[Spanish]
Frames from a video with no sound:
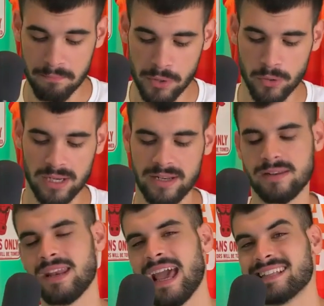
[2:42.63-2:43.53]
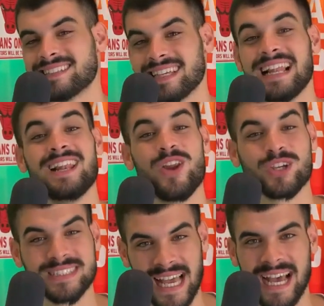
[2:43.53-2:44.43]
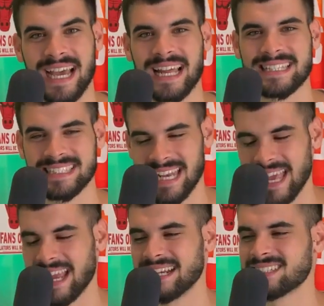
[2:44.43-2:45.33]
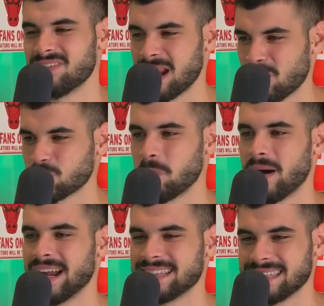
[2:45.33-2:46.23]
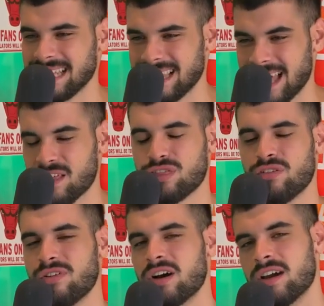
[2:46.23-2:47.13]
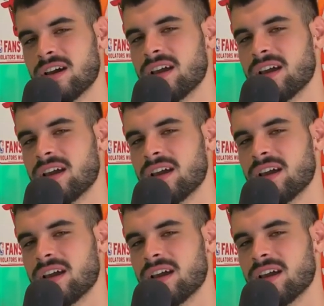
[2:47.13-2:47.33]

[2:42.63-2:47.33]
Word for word: Brooklyn Nets, Los Ángeles Lakers, tendremos partidazo.